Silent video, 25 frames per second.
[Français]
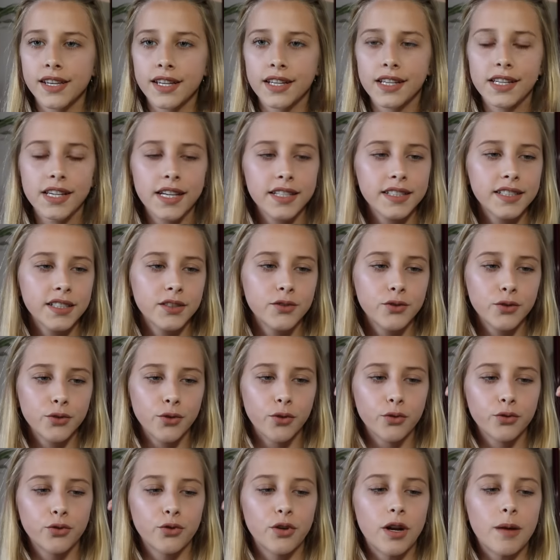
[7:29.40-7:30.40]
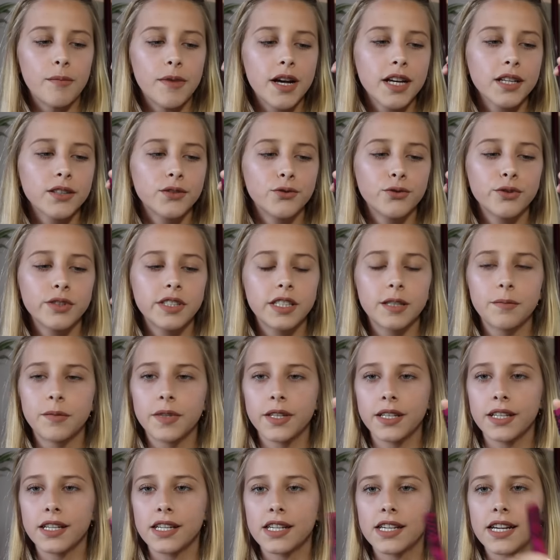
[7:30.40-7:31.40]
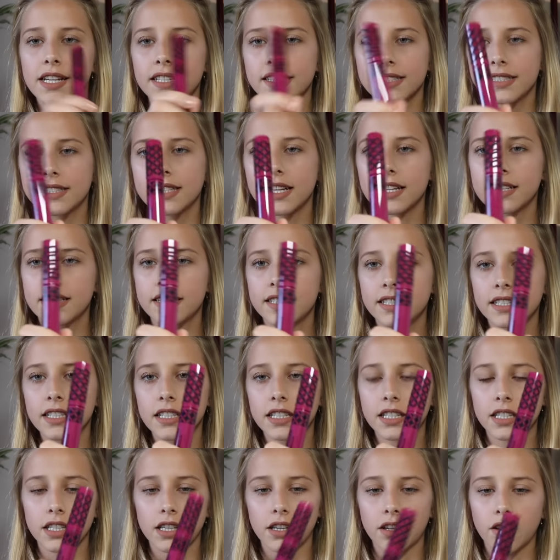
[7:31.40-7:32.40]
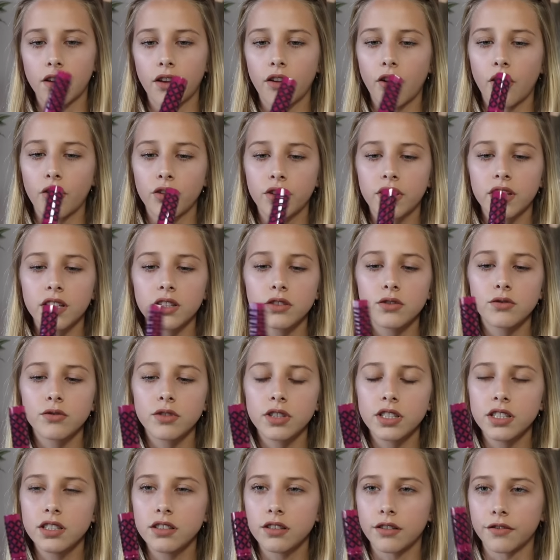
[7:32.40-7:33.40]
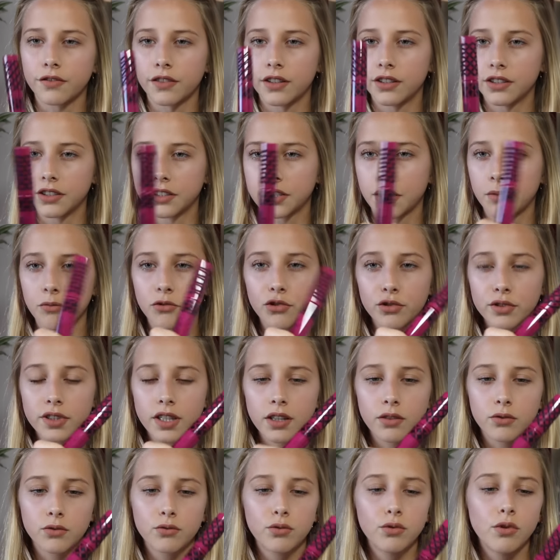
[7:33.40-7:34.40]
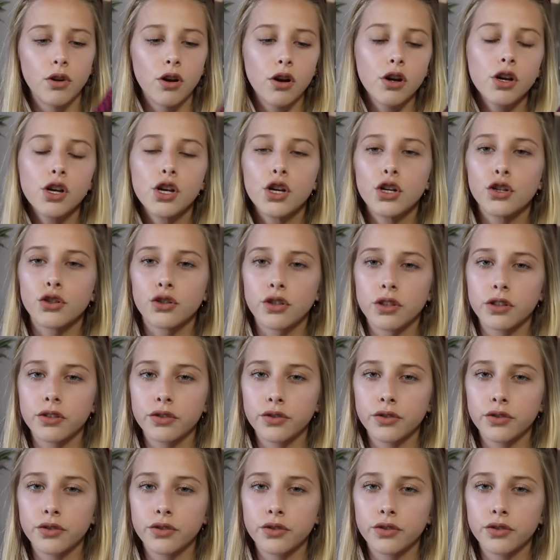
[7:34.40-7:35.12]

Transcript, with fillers: il y a ces deux donc de la marque Nocibe, il y a celle-ci qui est un très joli, enfin j'aime trop cette couleur. Je l'ai